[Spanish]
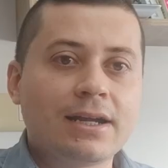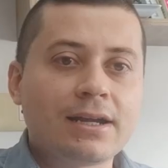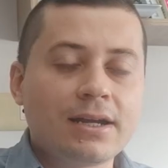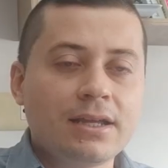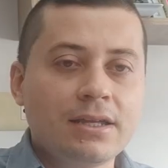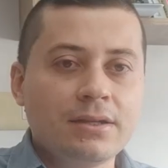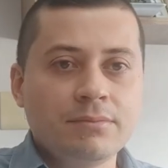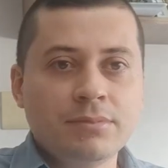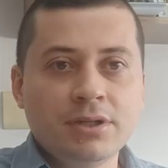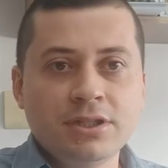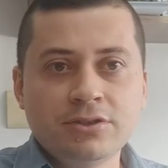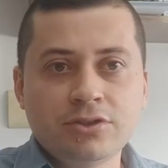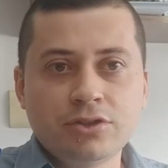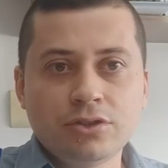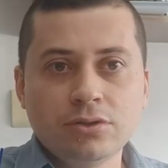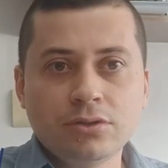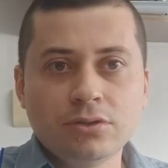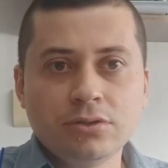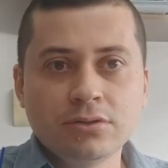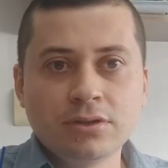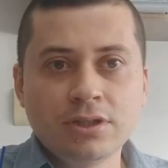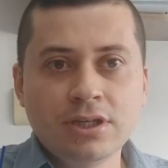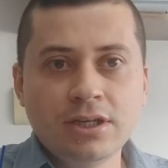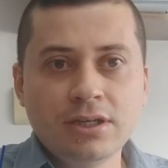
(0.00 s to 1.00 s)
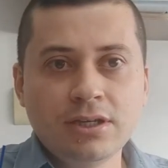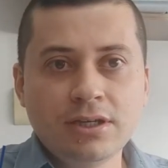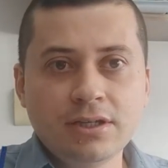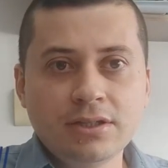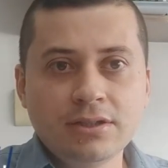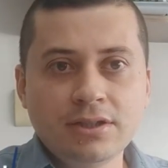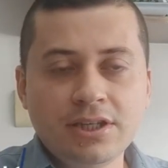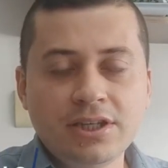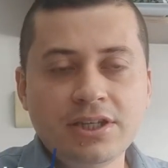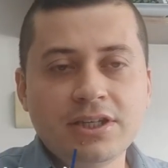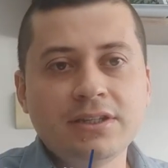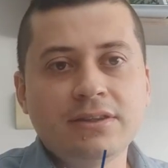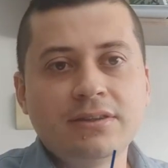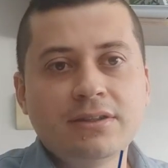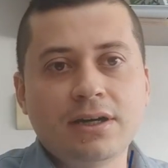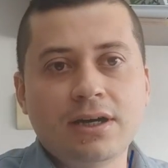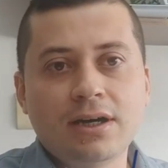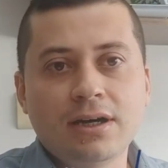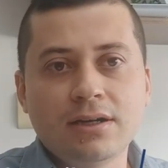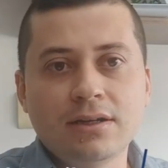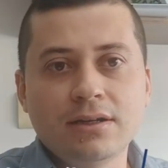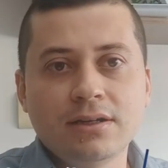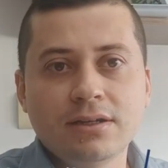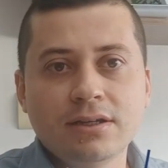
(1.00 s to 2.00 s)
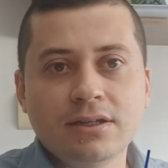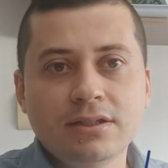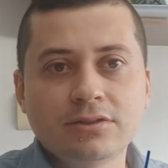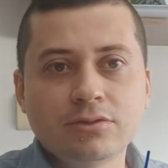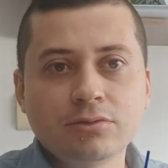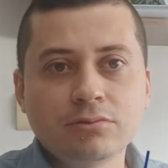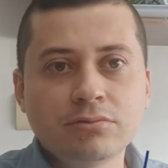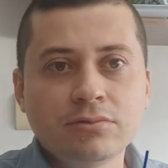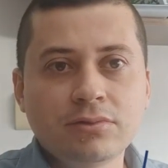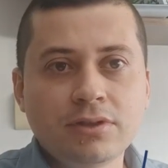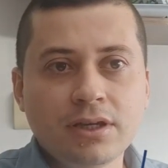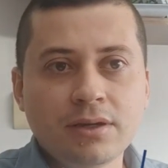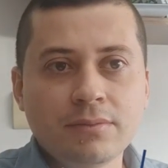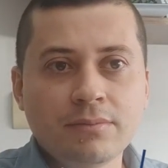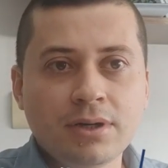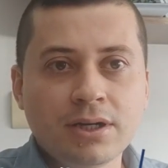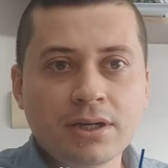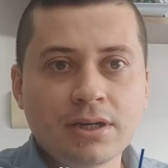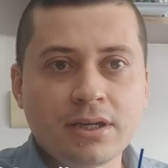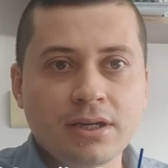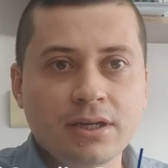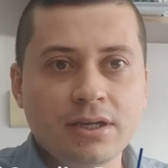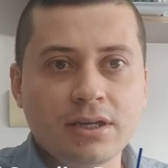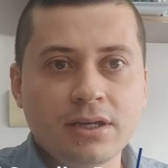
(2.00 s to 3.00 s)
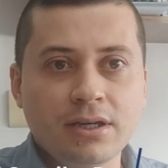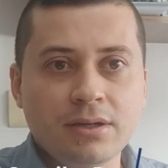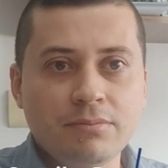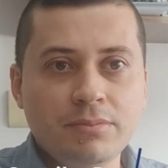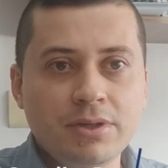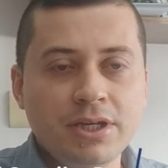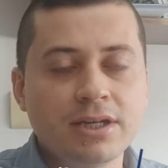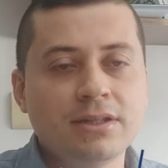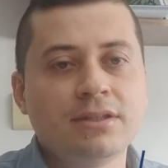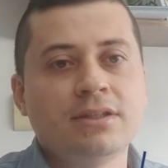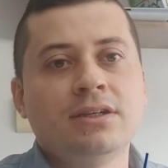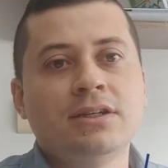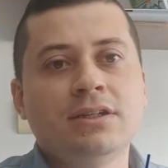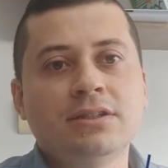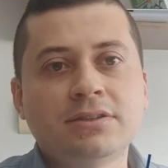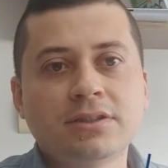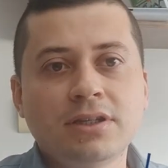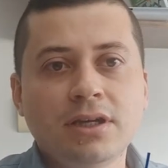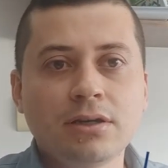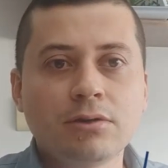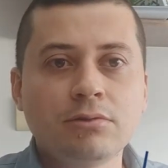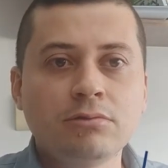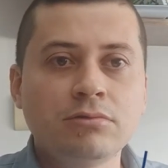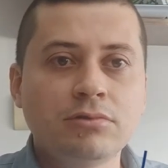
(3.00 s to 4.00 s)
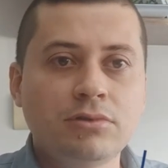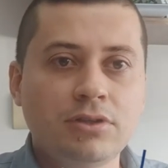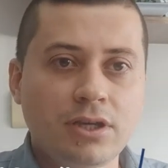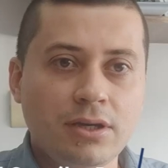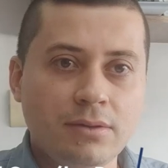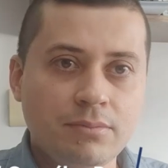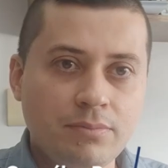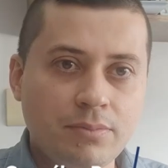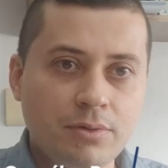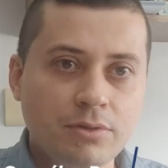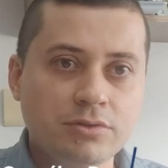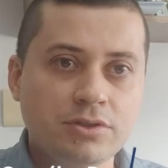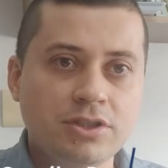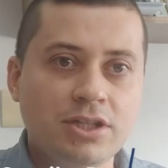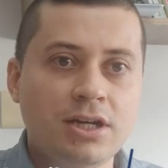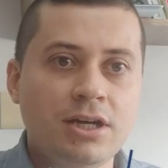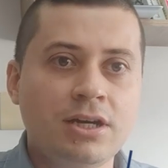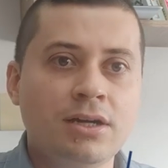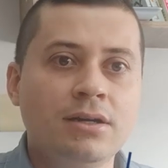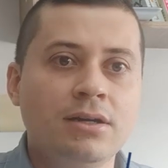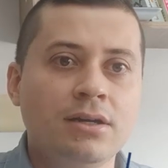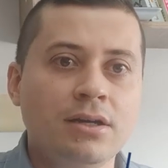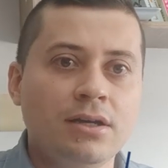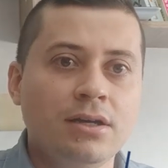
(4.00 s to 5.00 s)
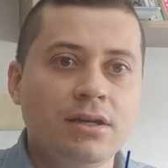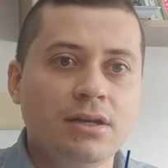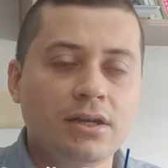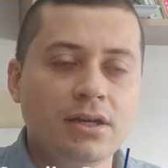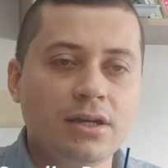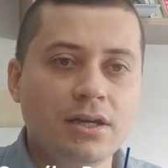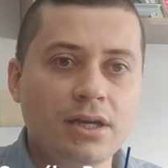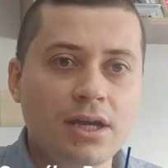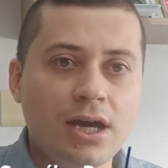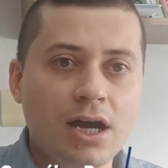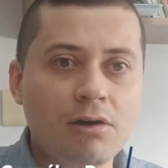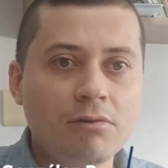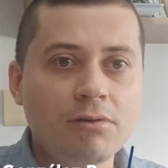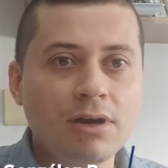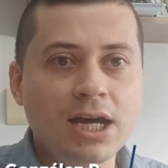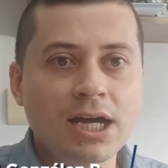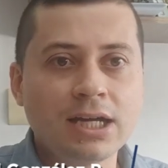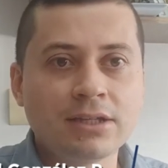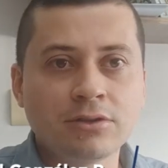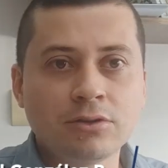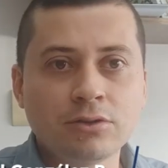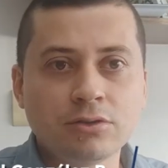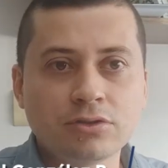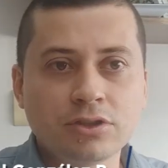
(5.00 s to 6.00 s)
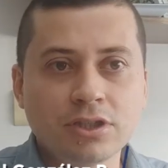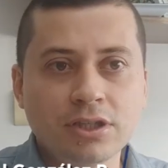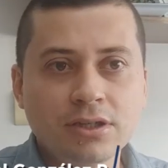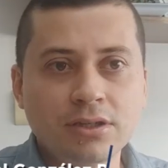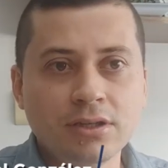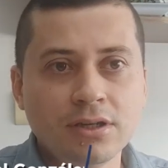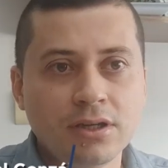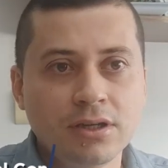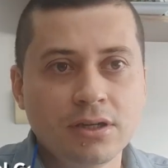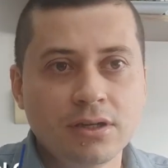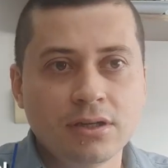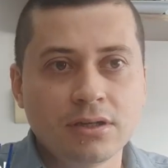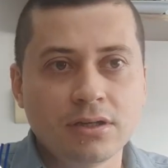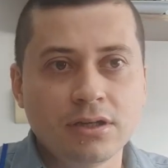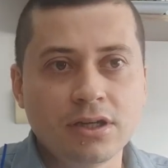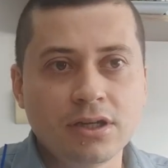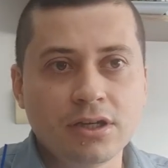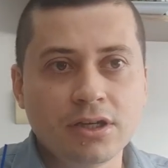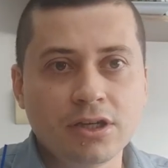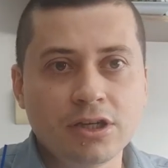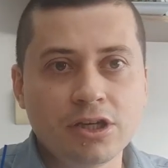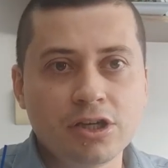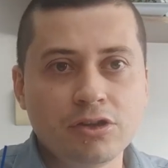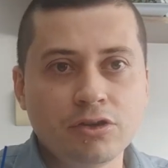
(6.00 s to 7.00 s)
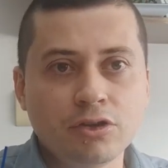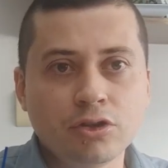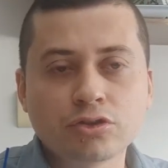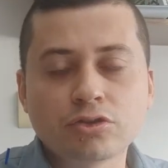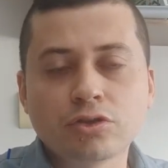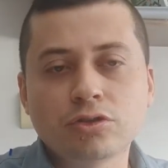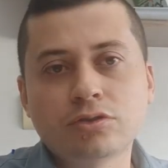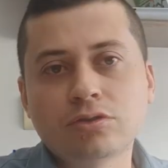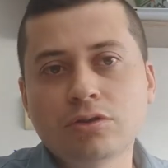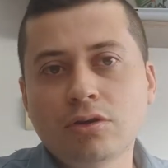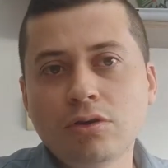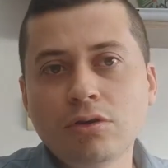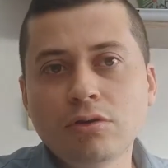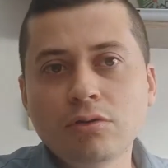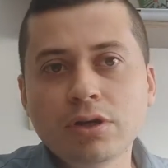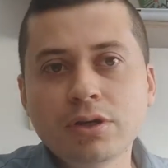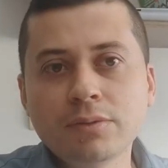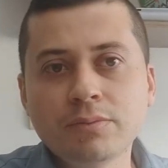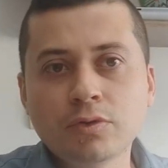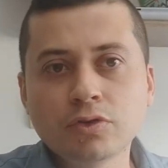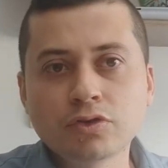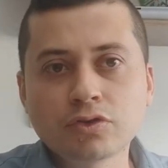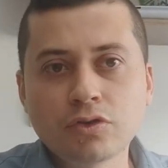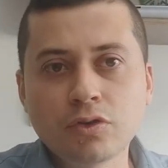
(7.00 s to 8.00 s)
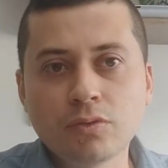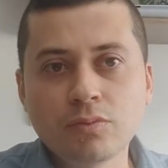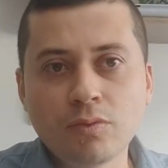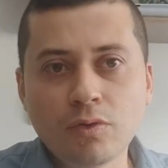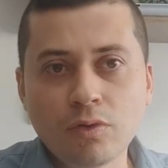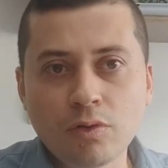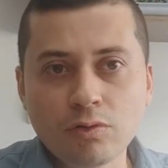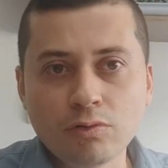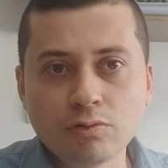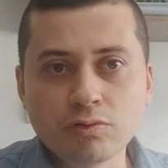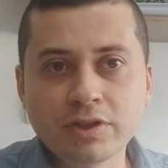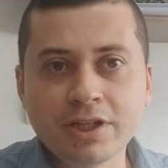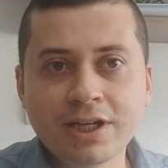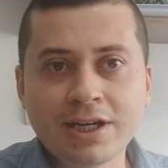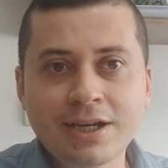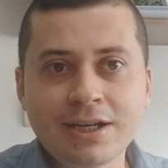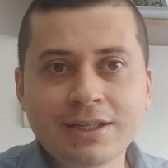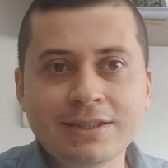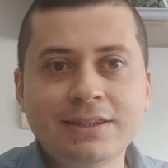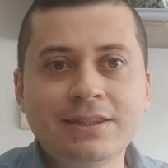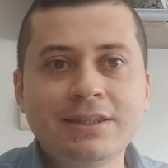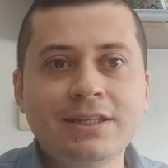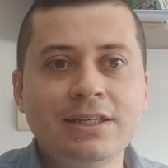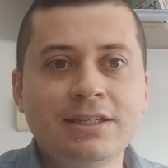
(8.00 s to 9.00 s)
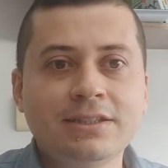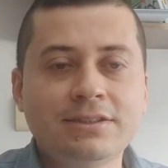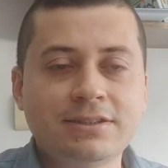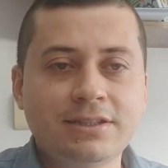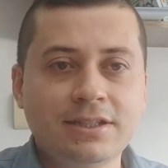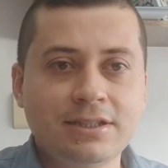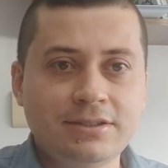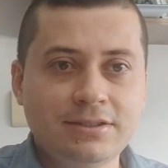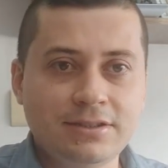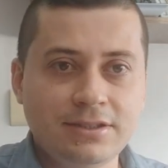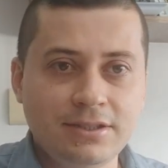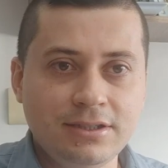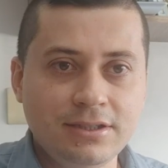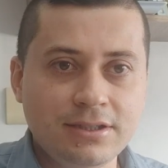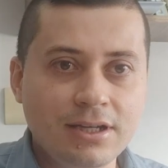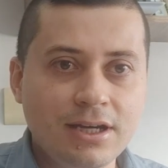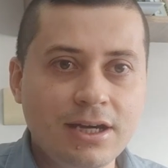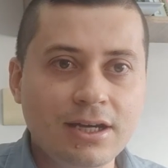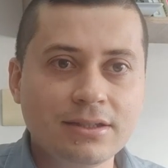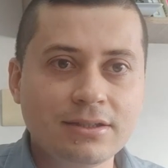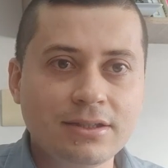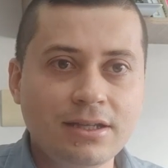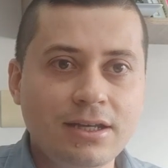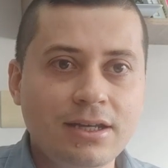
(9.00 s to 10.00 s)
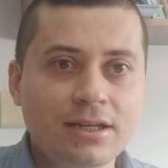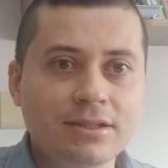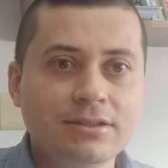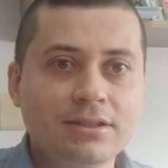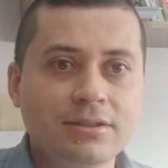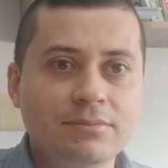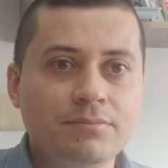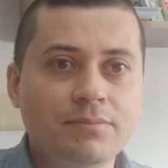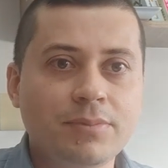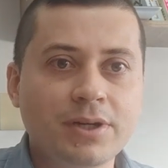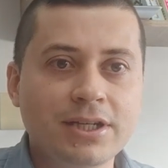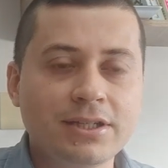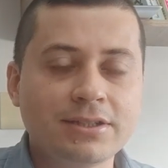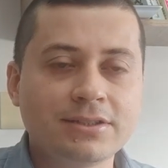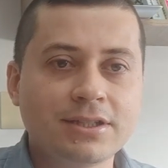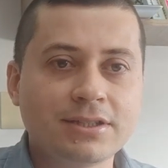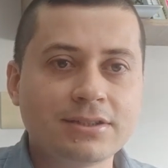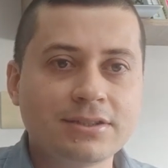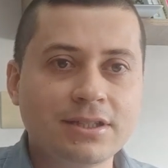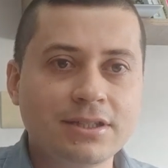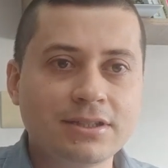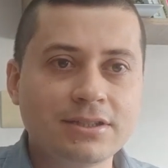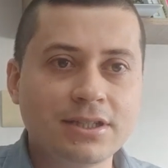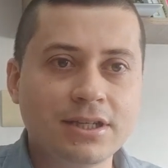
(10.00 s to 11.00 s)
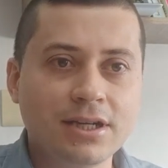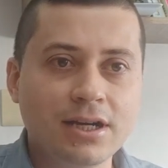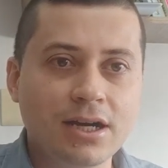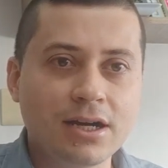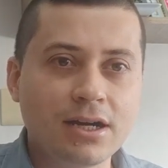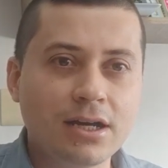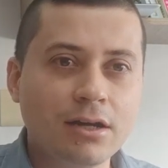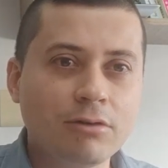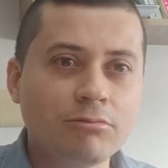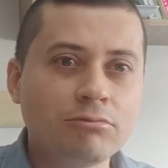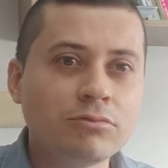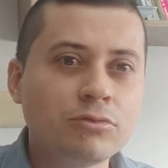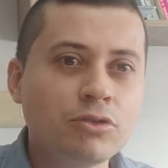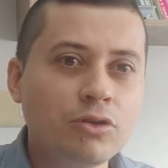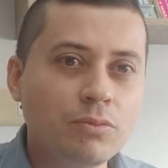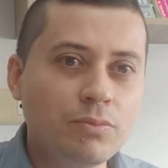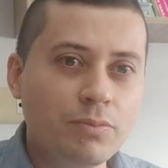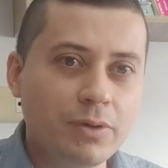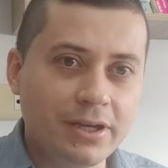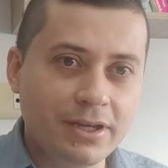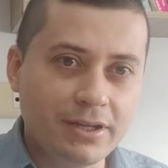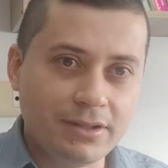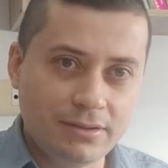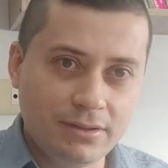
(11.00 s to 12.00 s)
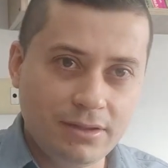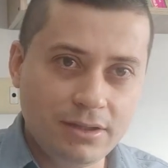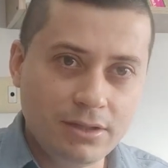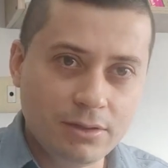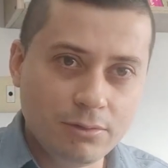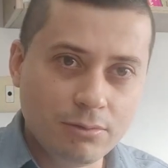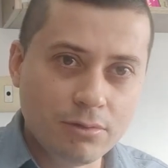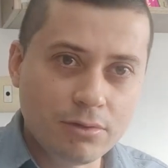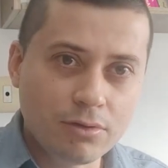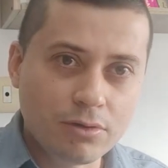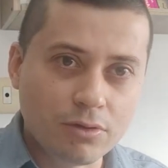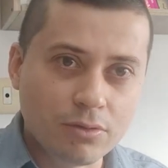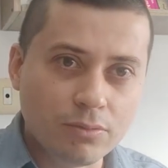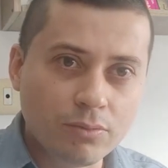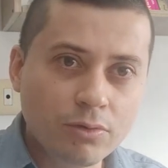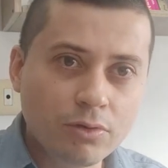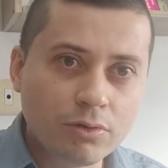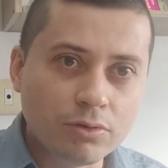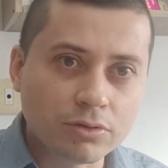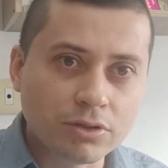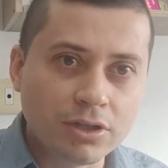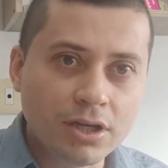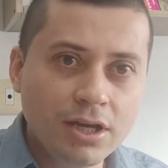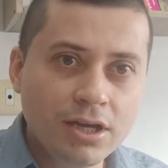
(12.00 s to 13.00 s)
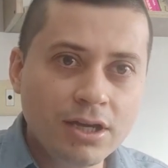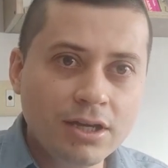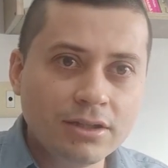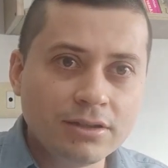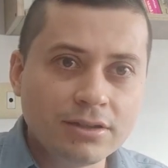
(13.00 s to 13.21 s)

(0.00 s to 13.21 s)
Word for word: La reinvención eh, digital es un tema que viene hace algún tiempo ya eh, hablándose. Eh, nosotros lo vemos como una necesidad de las empresas de llegar a un objetivo común,